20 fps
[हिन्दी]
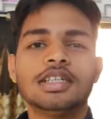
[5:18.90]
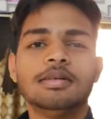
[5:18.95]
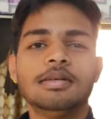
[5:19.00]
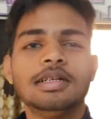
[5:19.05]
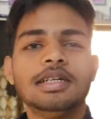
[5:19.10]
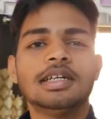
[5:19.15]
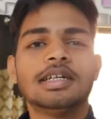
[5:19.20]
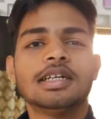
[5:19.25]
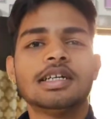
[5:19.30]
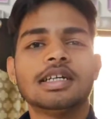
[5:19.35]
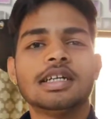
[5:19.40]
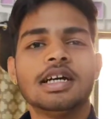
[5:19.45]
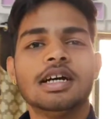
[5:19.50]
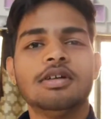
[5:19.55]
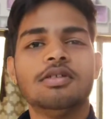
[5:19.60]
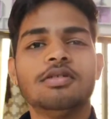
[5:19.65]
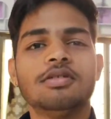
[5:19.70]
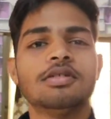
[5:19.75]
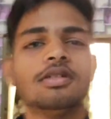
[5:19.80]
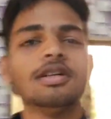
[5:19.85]
उसके में आगे क्या
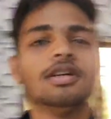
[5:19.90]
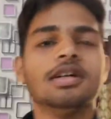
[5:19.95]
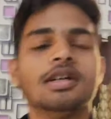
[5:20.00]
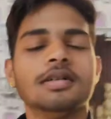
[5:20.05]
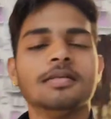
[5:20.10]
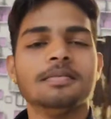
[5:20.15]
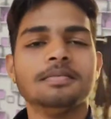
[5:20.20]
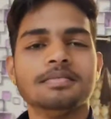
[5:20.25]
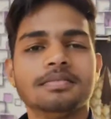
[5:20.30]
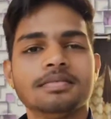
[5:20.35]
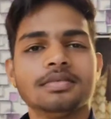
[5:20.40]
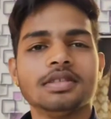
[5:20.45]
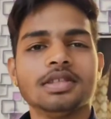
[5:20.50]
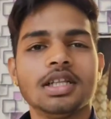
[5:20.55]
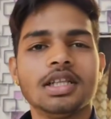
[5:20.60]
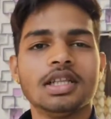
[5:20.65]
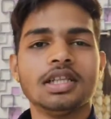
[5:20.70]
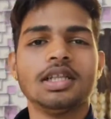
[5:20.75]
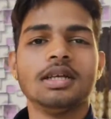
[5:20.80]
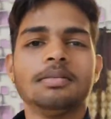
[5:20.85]
होगा
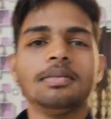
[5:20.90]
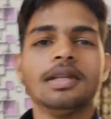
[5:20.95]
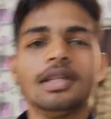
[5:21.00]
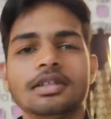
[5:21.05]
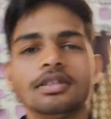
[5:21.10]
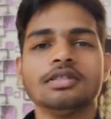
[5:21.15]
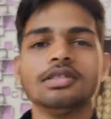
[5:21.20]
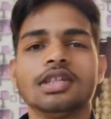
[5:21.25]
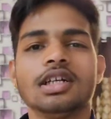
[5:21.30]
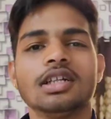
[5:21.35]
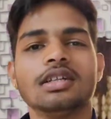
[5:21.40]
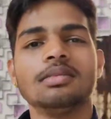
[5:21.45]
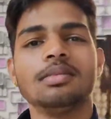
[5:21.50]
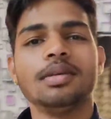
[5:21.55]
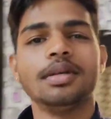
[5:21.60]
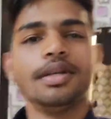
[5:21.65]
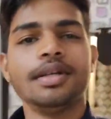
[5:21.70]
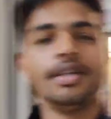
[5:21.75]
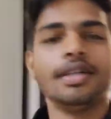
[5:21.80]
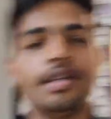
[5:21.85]
चलते हैं कल तक
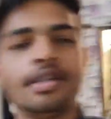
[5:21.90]
पे